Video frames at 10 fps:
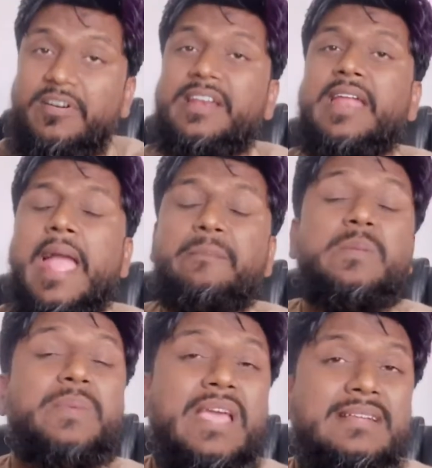वन
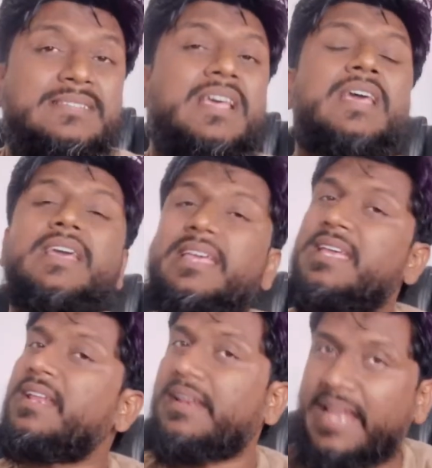एमबीपीएस
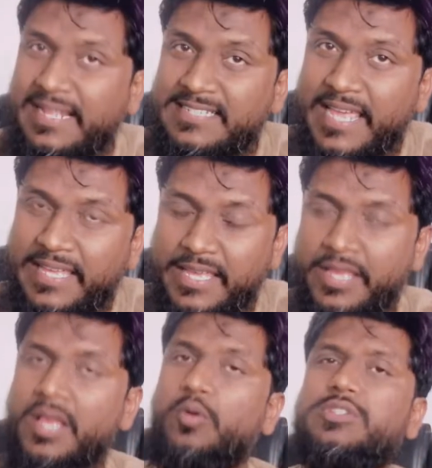की रह जाएगी